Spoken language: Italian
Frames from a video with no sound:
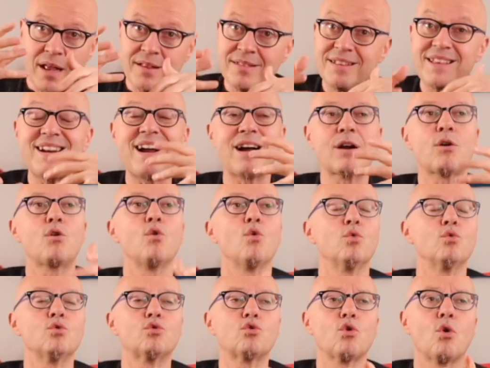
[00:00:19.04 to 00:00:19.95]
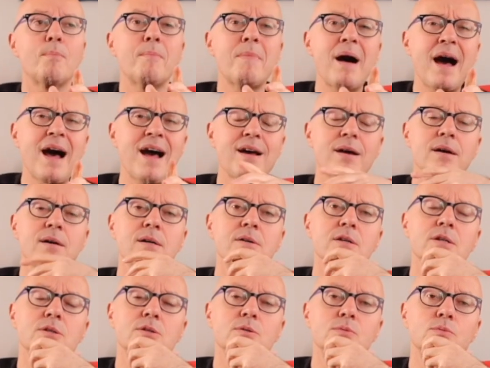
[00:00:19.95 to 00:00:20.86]
di racconto, ma eh,
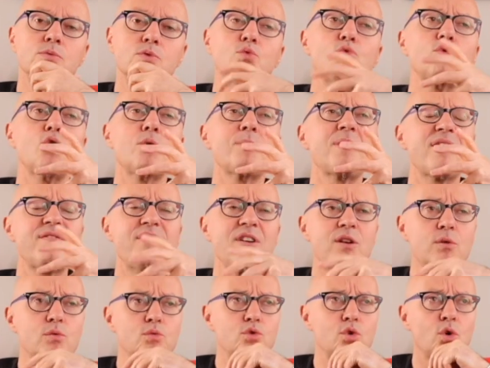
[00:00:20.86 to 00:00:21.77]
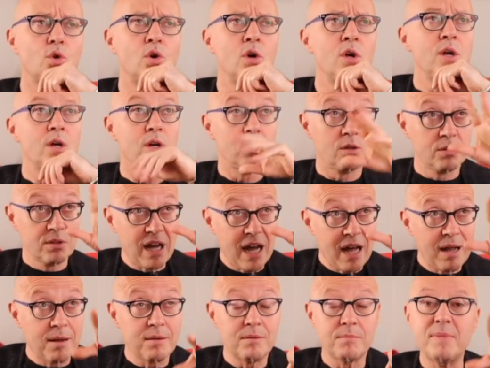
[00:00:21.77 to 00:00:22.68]
uno mi è venuto eh,
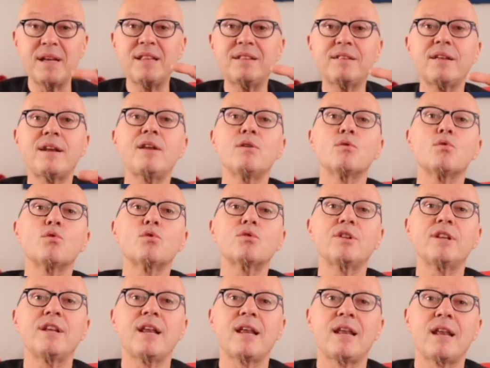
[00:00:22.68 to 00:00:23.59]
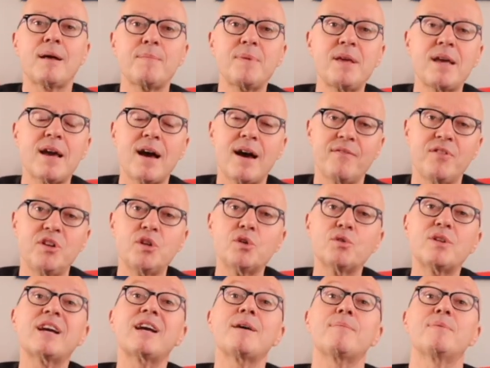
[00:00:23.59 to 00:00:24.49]
dal mettere in ordine la mia
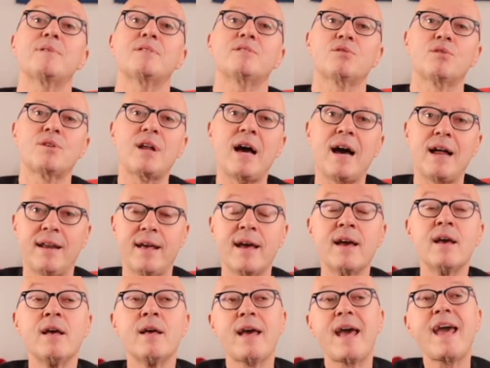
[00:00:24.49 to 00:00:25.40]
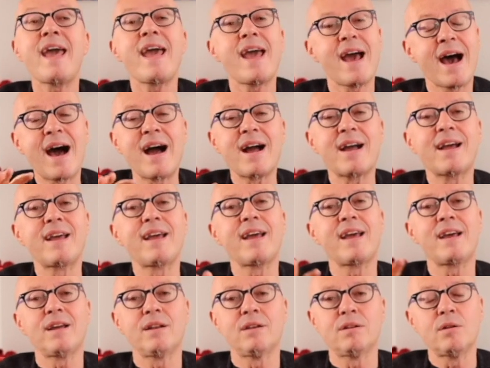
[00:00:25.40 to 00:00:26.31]
videoteca personale e
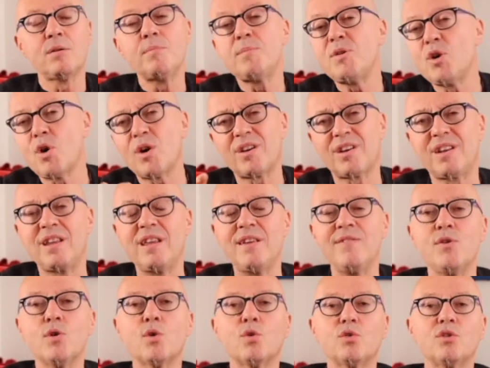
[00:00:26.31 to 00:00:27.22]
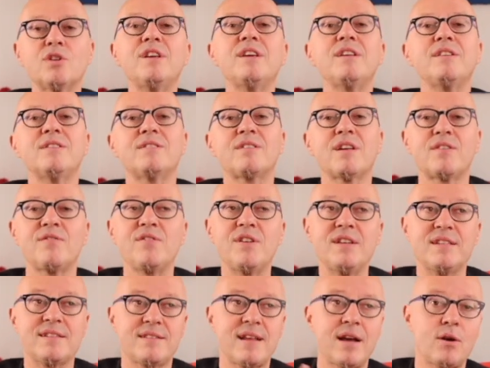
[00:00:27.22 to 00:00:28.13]
anche il mio archivio di
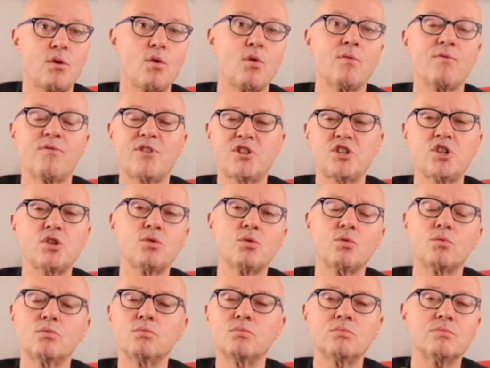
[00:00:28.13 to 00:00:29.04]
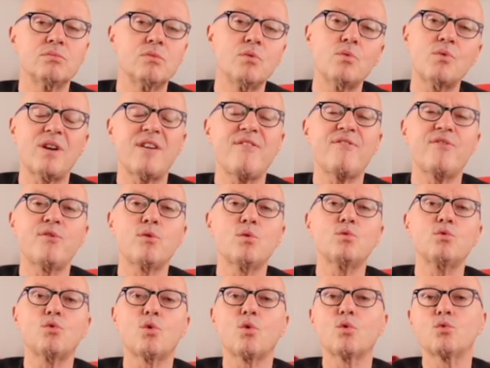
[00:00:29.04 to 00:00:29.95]
interviste. Ecco, facendo un, un
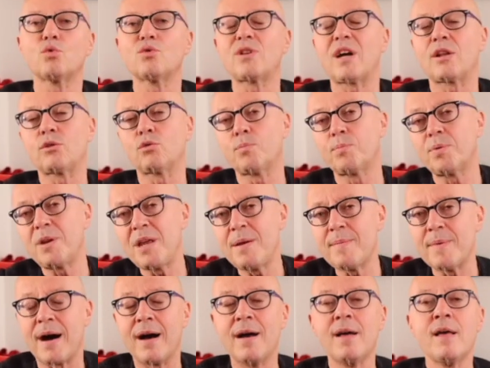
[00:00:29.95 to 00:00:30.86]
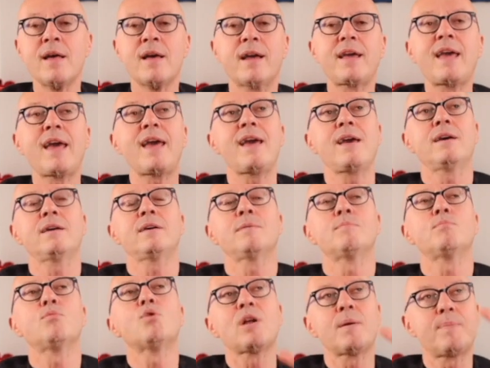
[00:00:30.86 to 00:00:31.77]
raffronto ho notato prima che eh,
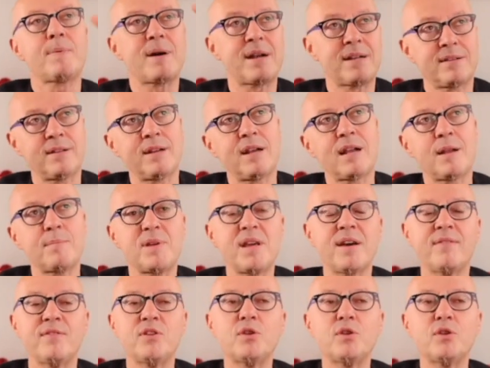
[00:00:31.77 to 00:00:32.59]
buona parte della mia